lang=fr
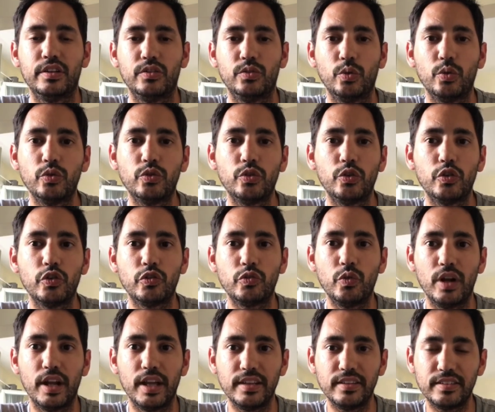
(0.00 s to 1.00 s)
Sur ce, je
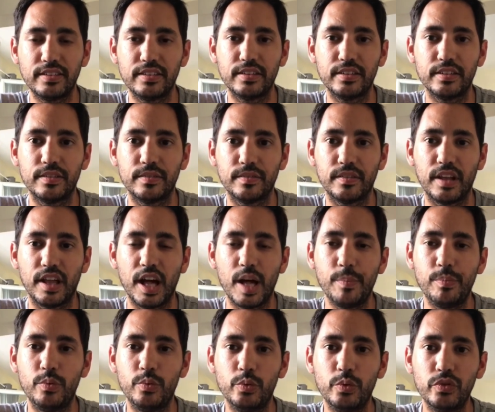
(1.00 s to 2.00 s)
vous laisse,
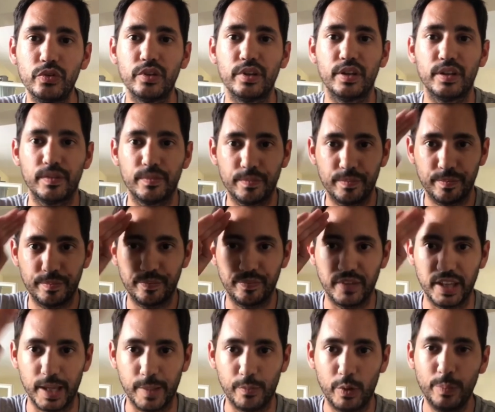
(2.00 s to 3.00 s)
à plus,
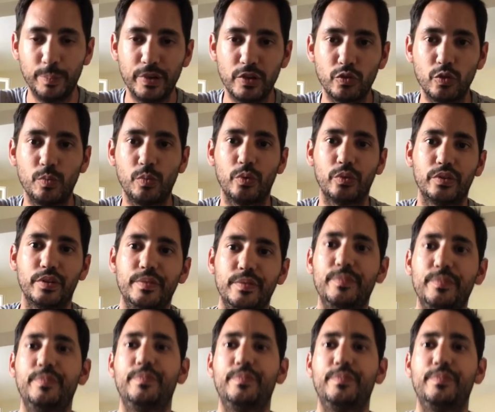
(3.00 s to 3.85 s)
et bonne pêche tout le monde.